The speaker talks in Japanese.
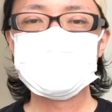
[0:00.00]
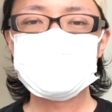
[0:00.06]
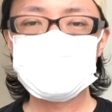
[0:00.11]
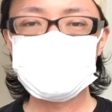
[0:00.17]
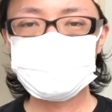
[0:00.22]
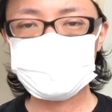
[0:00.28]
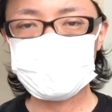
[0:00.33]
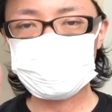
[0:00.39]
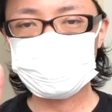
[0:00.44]

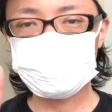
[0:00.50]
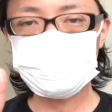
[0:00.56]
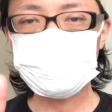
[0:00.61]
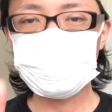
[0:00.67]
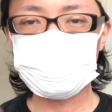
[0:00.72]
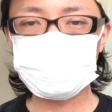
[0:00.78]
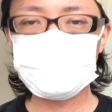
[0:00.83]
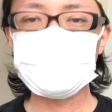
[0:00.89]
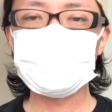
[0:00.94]
で2つ
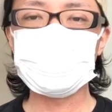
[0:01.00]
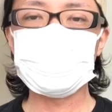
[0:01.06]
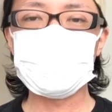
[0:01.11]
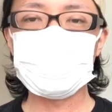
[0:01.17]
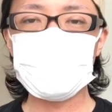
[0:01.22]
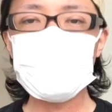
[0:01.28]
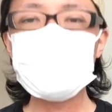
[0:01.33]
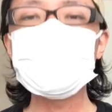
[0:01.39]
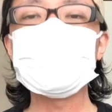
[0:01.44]
目はね、
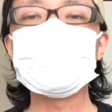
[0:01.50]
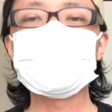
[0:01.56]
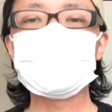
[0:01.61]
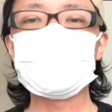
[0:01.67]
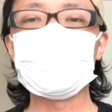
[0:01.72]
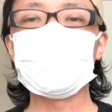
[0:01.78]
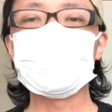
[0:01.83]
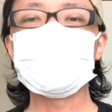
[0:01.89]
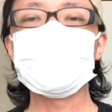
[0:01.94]
甘い
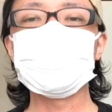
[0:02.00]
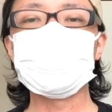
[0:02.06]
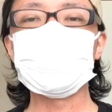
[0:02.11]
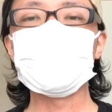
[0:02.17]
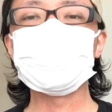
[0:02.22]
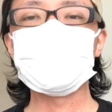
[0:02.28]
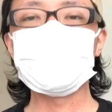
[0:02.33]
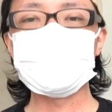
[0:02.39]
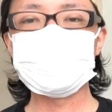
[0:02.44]
コーヒー
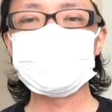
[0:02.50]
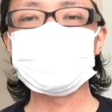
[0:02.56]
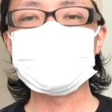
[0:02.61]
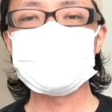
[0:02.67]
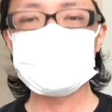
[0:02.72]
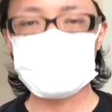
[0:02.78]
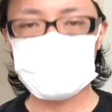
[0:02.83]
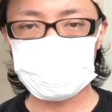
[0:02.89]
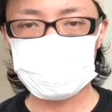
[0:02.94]
を飲みす
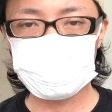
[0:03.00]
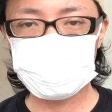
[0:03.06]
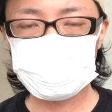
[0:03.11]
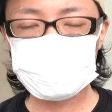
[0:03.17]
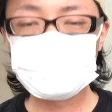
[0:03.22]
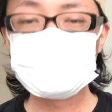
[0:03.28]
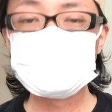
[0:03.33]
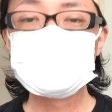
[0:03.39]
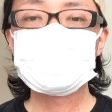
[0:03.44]
ぎてた。
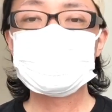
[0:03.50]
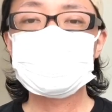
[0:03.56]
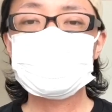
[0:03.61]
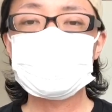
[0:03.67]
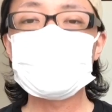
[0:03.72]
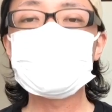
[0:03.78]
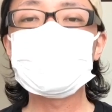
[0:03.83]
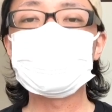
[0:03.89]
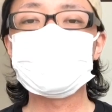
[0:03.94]

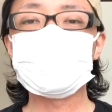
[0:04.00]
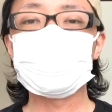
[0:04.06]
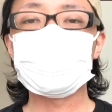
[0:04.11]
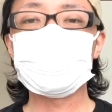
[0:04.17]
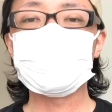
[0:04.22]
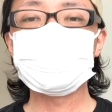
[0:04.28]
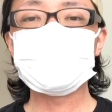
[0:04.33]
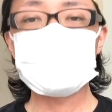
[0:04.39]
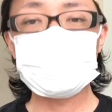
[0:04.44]
過去
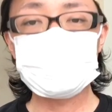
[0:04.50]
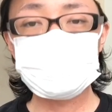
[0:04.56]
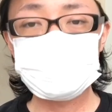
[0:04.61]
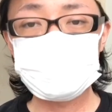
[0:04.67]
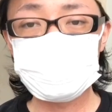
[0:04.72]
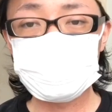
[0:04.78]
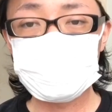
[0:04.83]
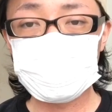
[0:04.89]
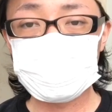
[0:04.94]
の味覚
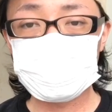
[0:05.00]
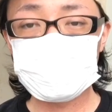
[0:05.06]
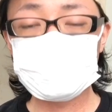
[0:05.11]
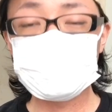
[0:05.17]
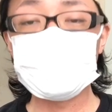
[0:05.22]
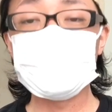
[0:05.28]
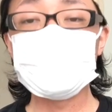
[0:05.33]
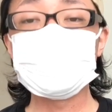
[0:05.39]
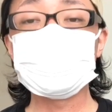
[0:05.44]
障害が
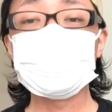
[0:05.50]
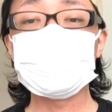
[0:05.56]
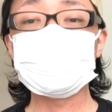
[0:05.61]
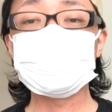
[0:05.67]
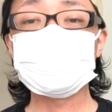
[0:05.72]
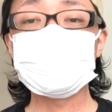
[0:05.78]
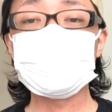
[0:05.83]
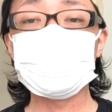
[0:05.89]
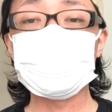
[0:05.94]
原因でで
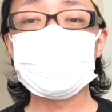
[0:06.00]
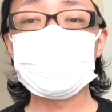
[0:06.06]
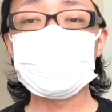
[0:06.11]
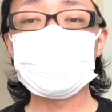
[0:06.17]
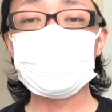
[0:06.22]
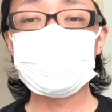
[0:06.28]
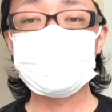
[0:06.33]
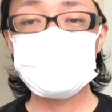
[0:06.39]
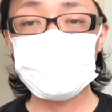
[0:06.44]
す
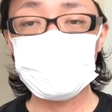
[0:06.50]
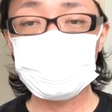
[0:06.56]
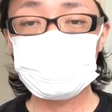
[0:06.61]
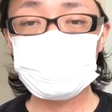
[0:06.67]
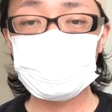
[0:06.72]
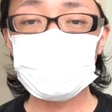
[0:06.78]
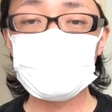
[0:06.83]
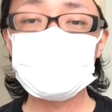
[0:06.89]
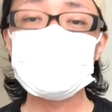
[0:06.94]
ねお茶や
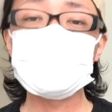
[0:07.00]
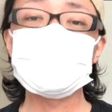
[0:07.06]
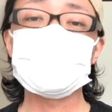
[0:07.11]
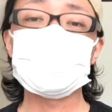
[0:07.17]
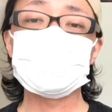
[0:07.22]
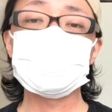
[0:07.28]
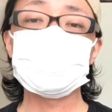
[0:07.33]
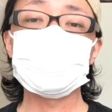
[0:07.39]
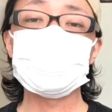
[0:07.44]
コーヒー
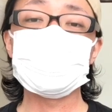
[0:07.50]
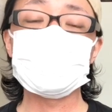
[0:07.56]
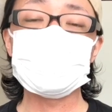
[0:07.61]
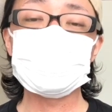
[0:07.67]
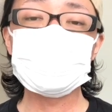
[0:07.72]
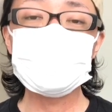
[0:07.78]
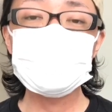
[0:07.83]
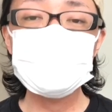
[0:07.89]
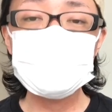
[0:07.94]
が
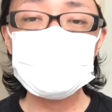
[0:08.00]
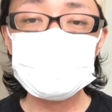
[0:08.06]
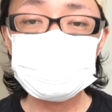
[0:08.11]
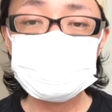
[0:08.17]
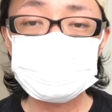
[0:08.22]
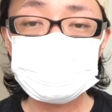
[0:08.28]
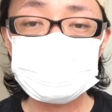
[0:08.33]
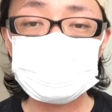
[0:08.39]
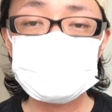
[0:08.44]
ね苦
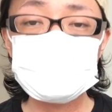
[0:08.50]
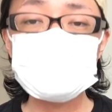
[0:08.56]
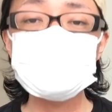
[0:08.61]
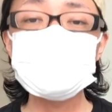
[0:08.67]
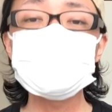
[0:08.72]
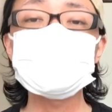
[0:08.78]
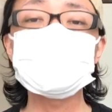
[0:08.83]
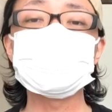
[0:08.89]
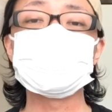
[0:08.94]
く
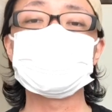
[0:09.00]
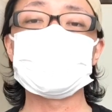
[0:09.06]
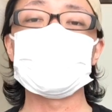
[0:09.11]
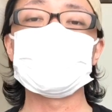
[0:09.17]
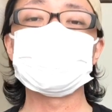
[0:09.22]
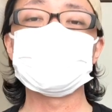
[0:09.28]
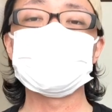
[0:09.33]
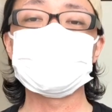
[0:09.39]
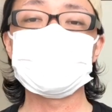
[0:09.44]
渋く
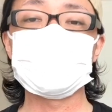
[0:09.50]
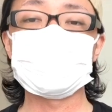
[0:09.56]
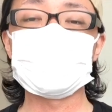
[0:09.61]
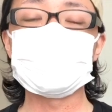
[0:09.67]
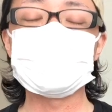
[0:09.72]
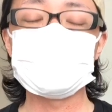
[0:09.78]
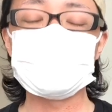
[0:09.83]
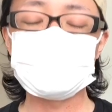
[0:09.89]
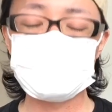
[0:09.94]
感じて
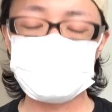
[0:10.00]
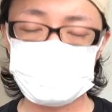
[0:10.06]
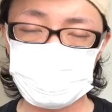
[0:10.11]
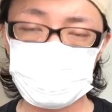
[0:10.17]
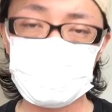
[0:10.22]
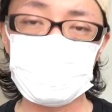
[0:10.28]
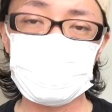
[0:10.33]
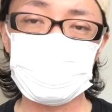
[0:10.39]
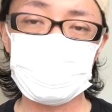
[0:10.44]
たんです
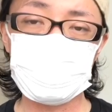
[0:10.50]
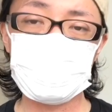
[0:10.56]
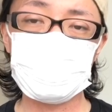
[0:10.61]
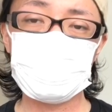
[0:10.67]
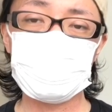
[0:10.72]
よ